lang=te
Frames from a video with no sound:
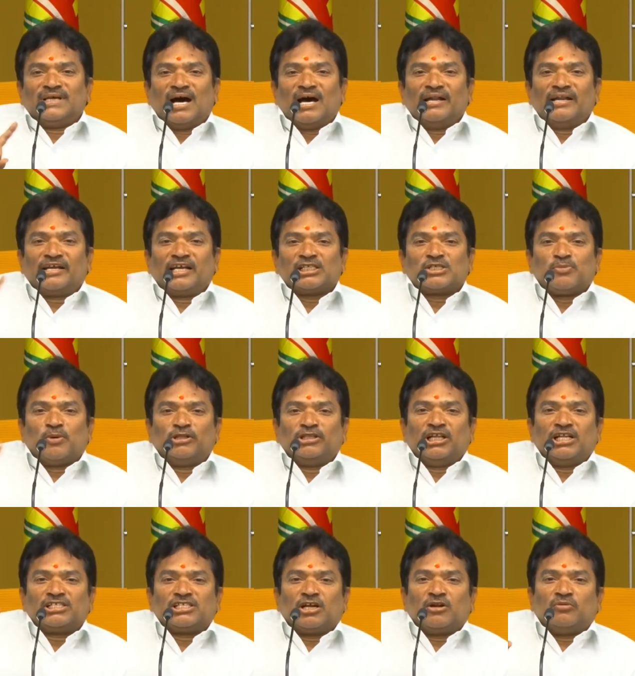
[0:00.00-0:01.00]
దానికి
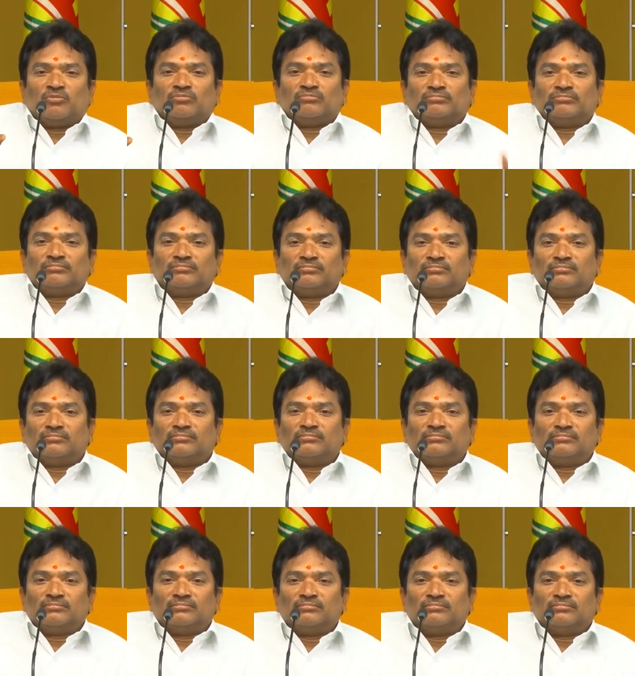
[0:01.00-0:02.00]
స్పందించరు
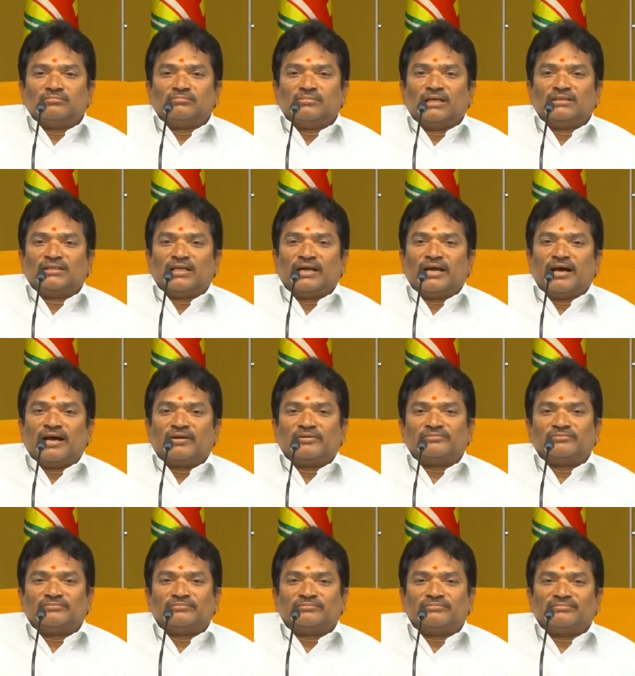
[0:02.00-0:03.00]
మంత్రి
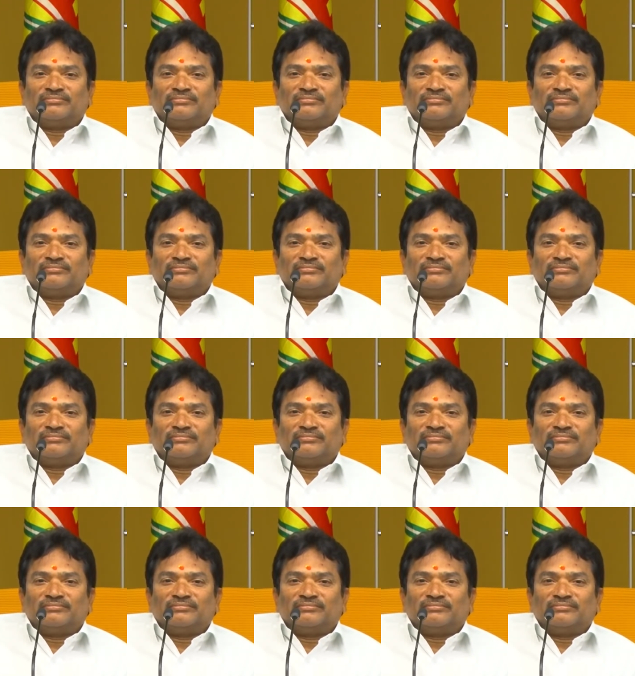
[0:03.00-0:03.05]
గారు